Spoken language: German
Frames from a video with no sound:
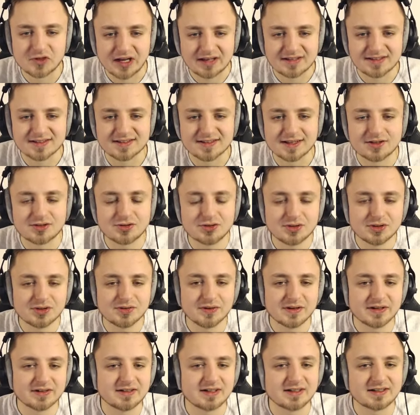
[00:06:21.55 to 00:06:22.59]
Das ist
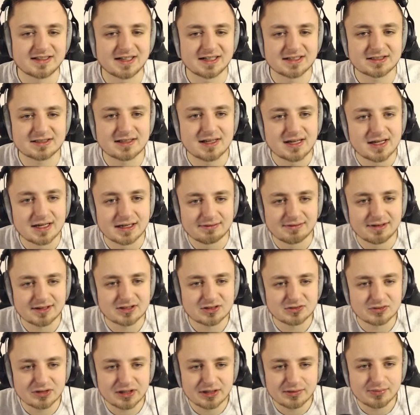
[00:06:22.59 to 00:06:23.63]
natürlich, wie gesagt, das,
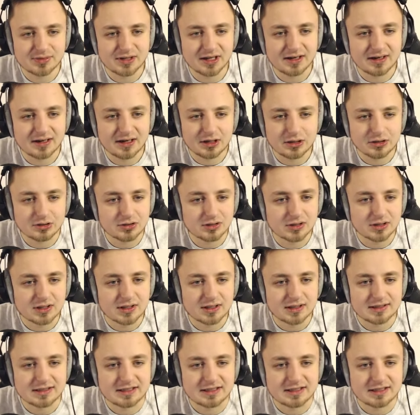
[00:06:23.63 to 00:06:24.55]
was du eben dann auch,